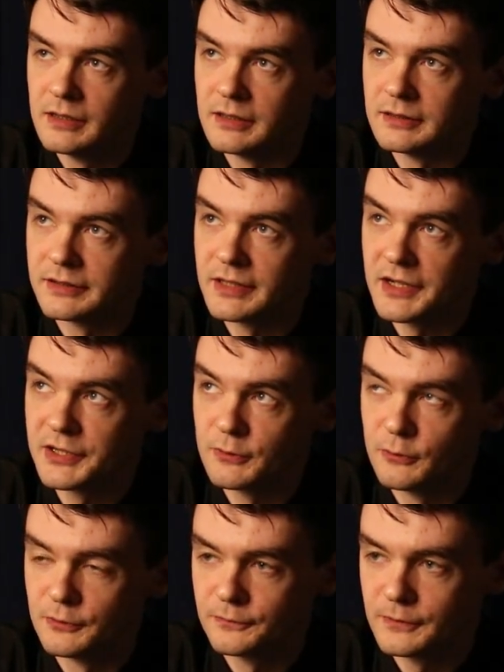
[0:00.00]
А, также
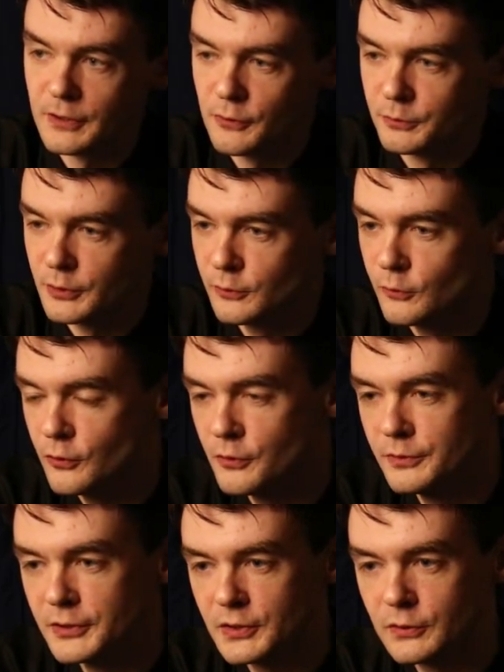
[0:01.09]
он в каком-то
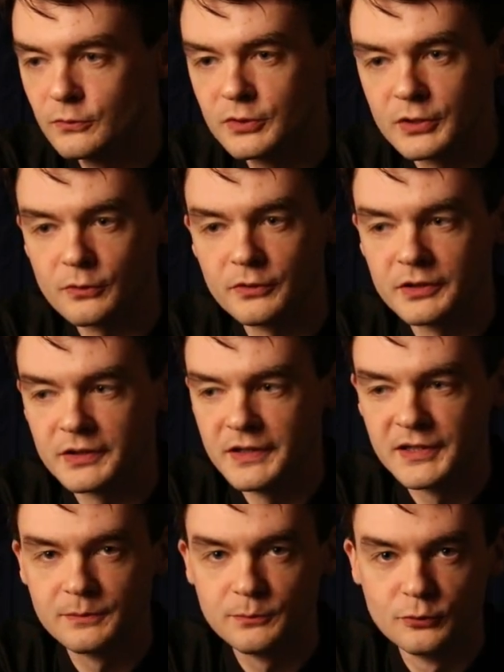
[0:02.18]
глухом лесу строит
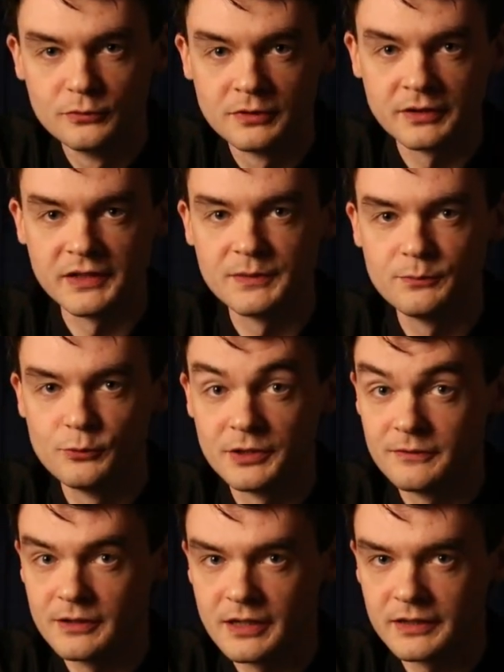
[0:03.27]
избу, избу
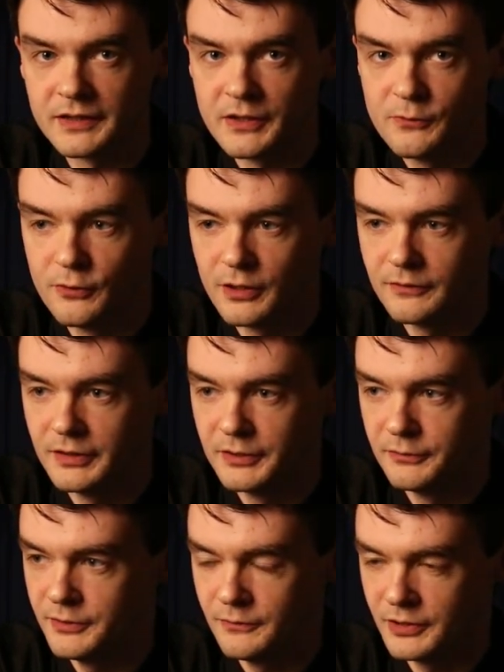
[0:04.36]
адвоката Егорова, и
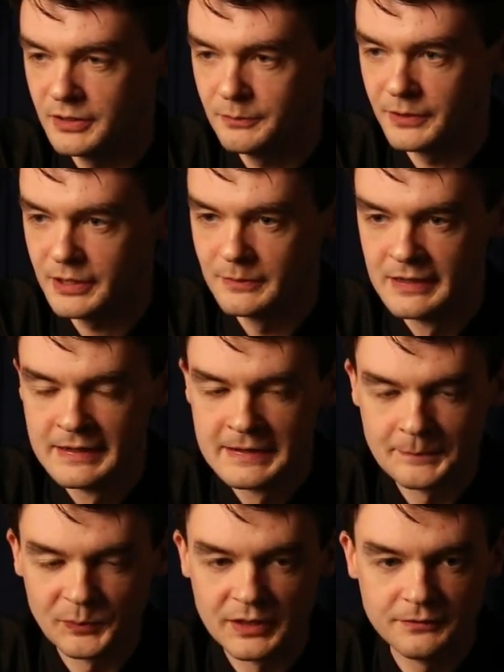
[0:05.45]
у него там прям
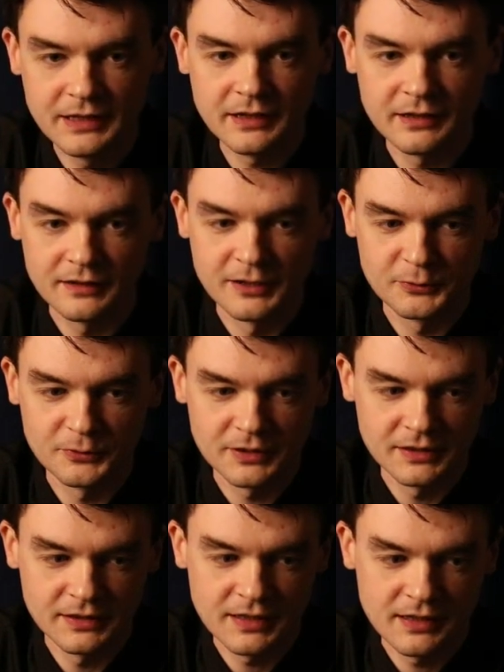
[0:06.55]
дверь,
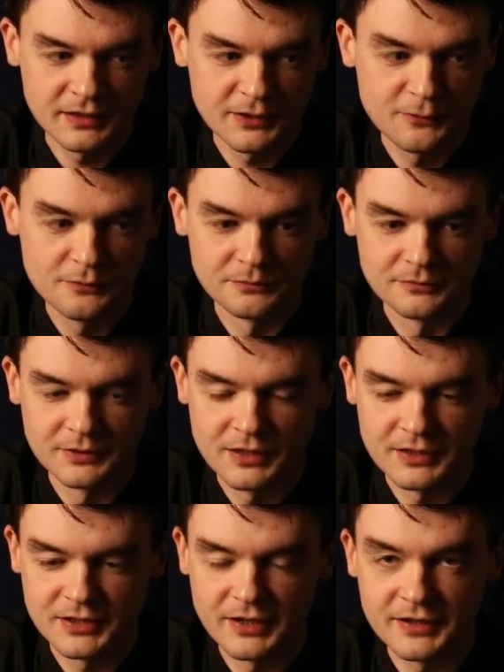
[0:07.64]
которая на таком
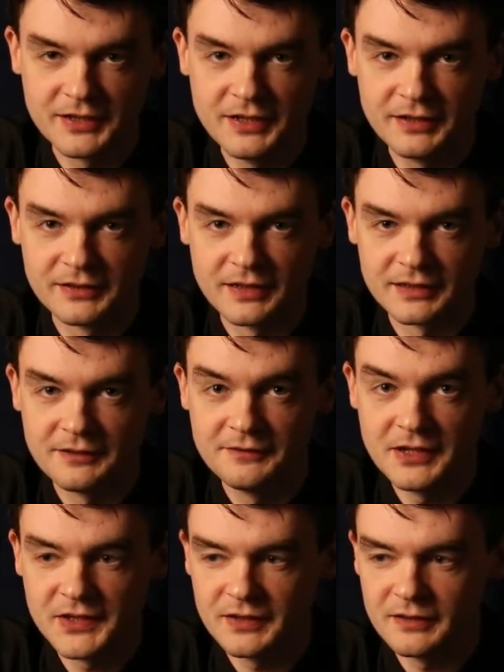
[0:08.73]
на шарнире, на
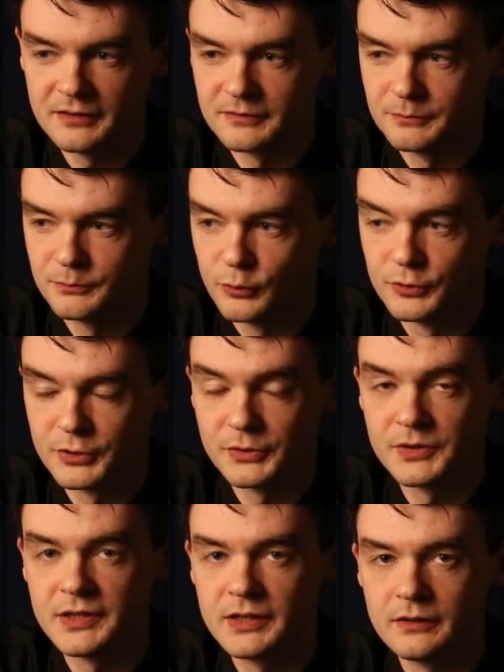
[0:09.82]
навесе
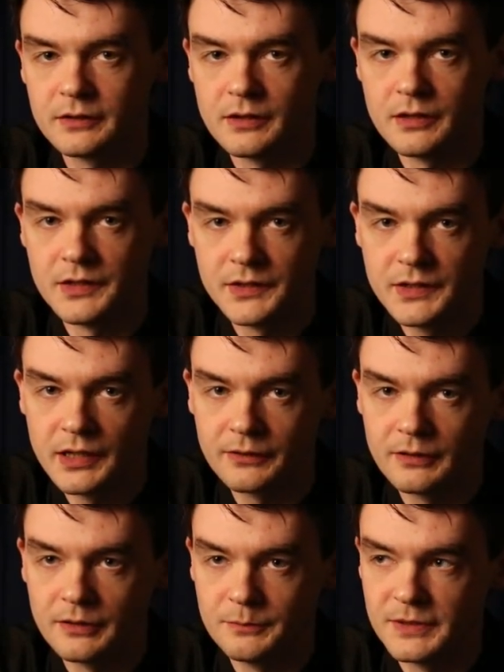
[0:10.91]
полностью сделанная из дерева,